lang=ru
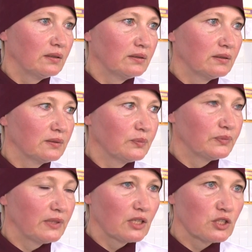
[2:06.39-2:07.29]
Э,
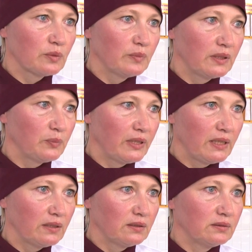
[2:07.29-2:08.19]
также мы
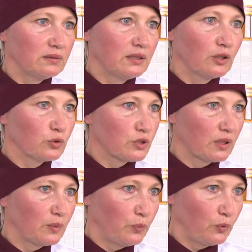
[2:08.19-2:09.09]
были э, на
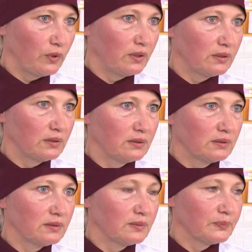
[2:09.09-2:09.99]
курсах по,
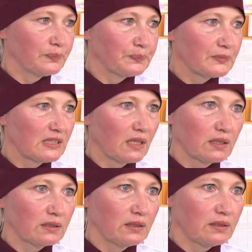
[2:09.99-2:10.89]
э,
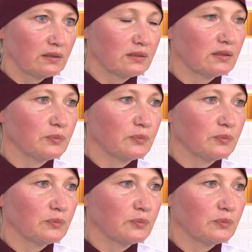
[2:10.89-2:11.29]
сахарной,